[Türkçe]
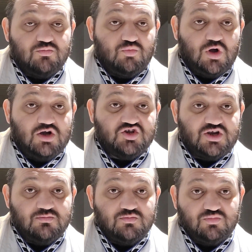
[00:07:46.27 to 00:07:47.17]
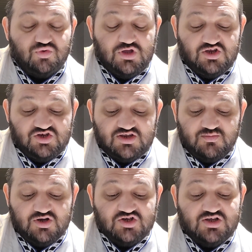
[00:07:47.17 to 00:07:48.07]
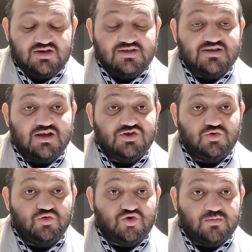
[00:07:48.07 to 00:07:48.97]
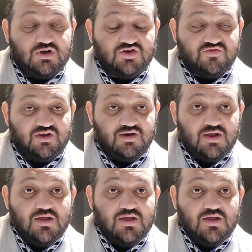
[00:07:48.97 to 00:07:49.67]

bu akşam bu geceki maçlarda sadece 3 maç var